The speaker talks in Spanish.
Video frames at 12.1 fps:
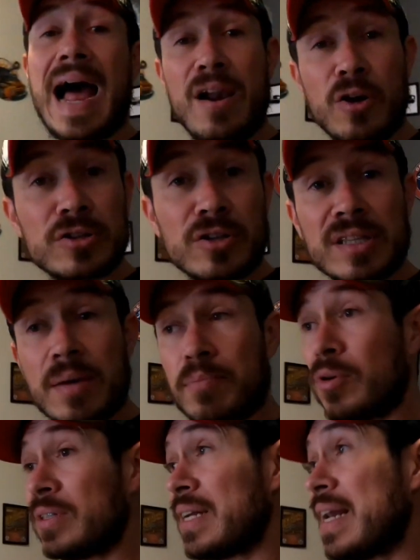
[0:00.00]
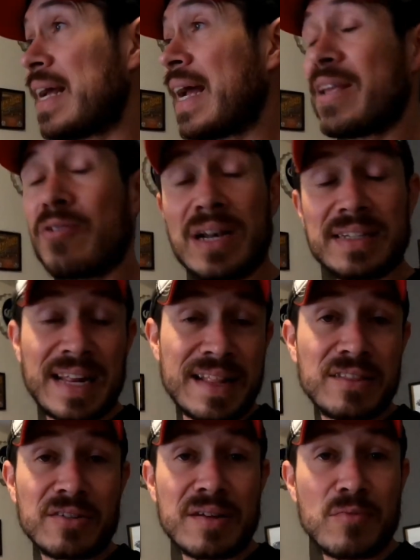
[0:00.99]
al otro tapón se le cayó el
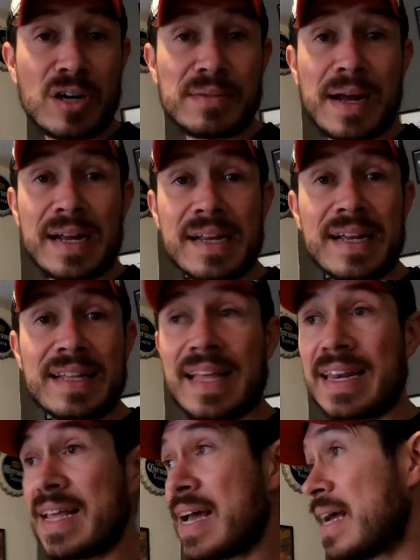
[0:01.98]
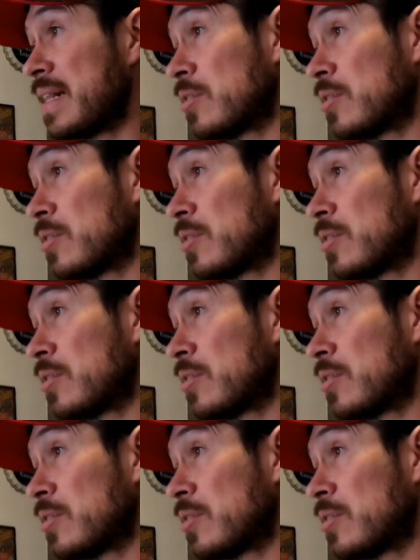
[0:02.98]
centro de Volkswagen que tenía,